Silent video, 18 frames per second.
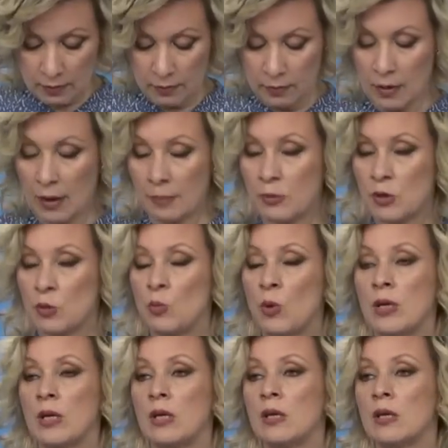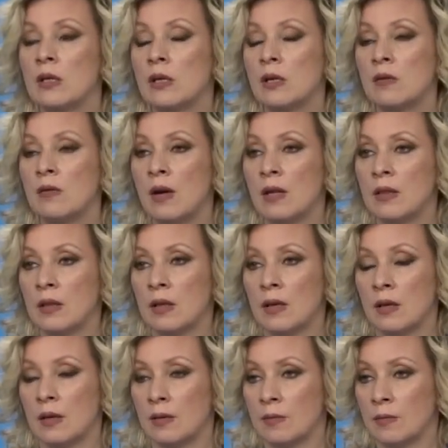А почему они
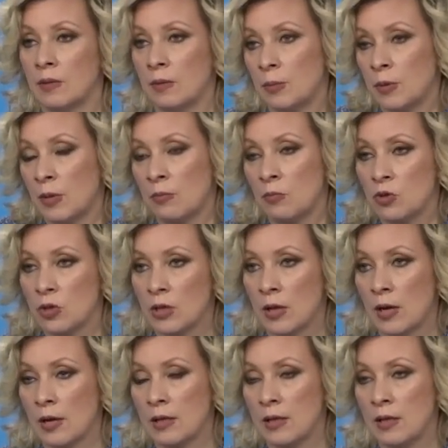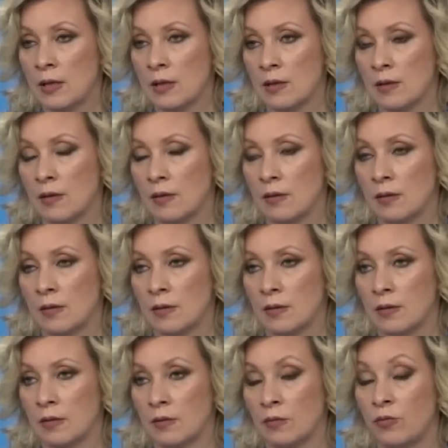неадекватные? Да потому что они
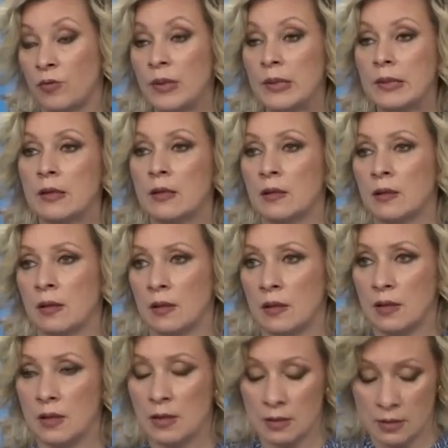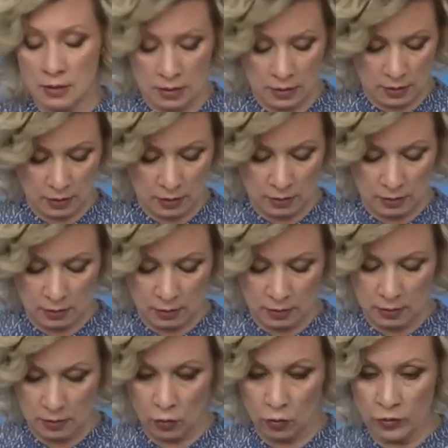э, вытканы из
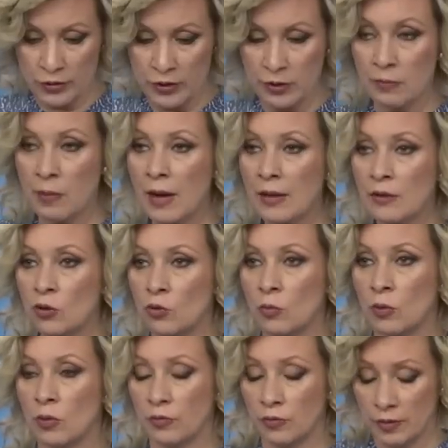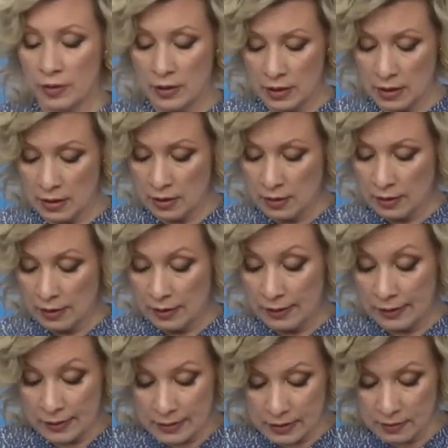э, ультиматумов и
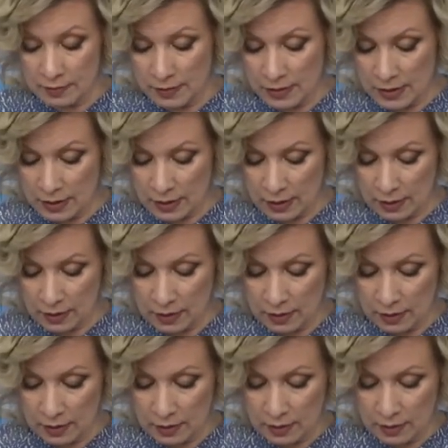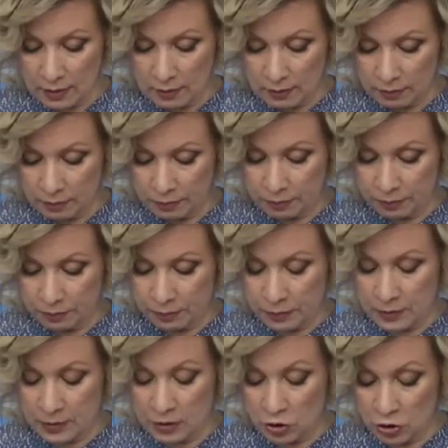лицемерия.
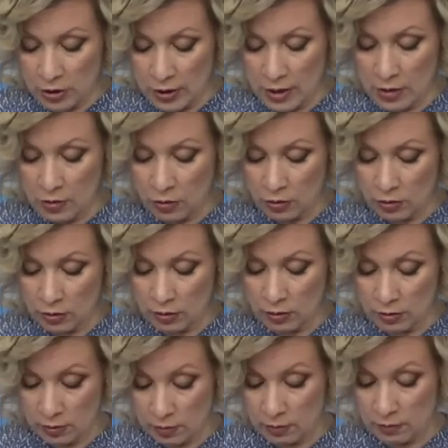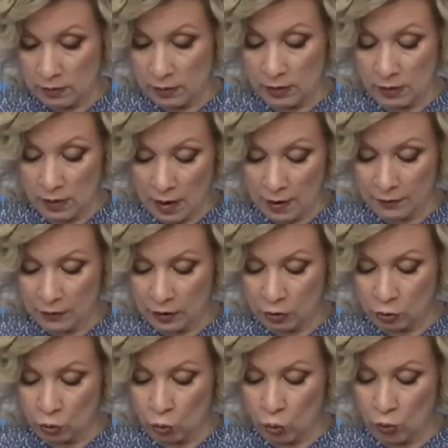К сожалению, это
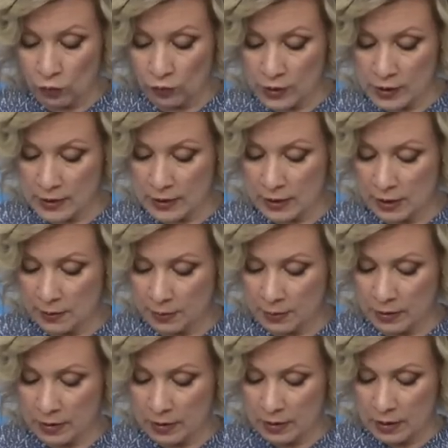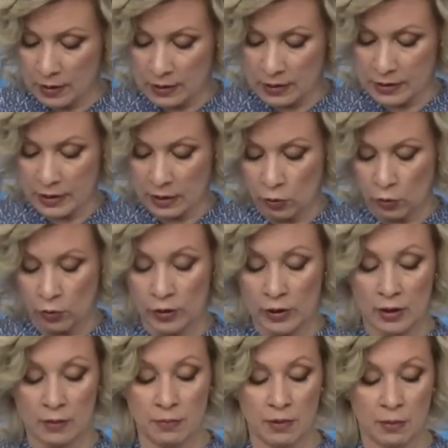главные духовные скрепы
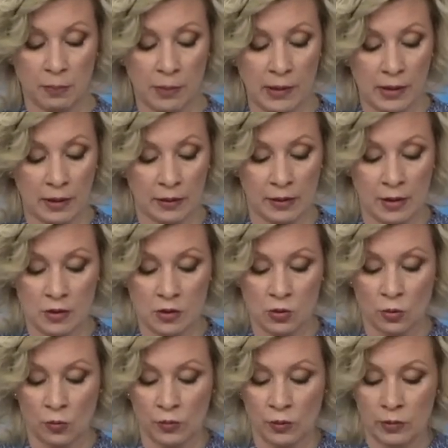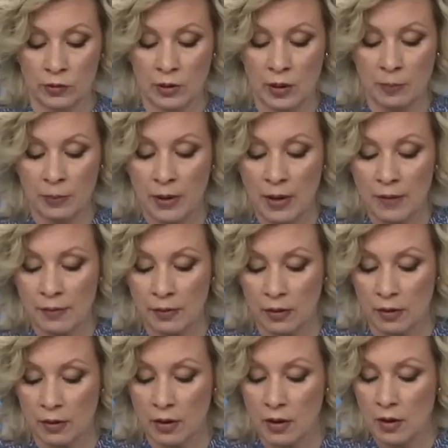идеологии миропорядка, основанного на
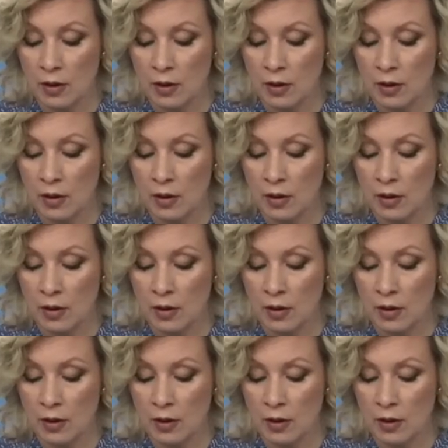правилах